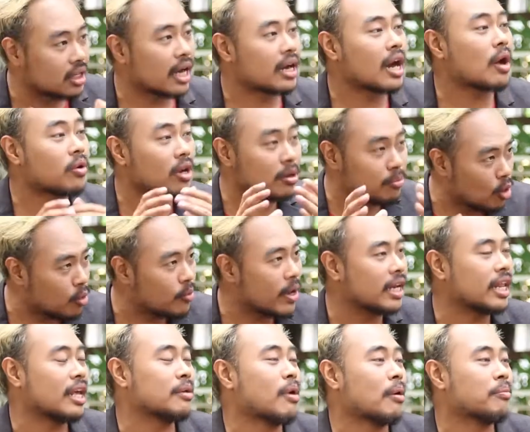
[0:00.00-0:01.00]
อถ้าเราขึ้นพูดเว
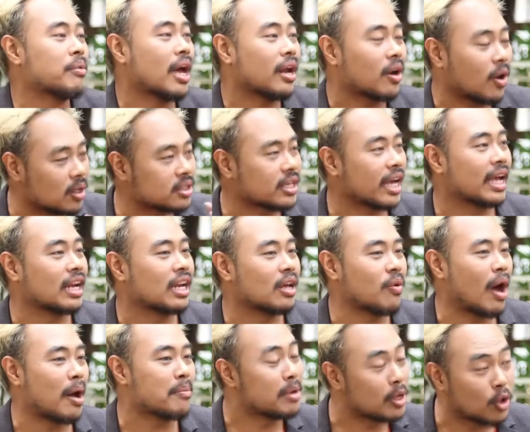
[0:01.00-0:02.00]
ทีแบบนี้เราก็จะเห็นเล
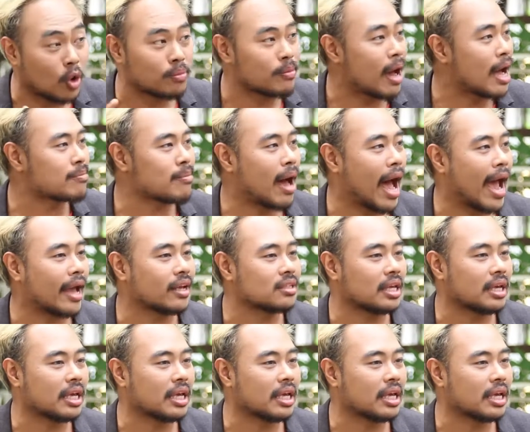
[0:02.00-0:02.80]
ยว่ามีคนมากมาย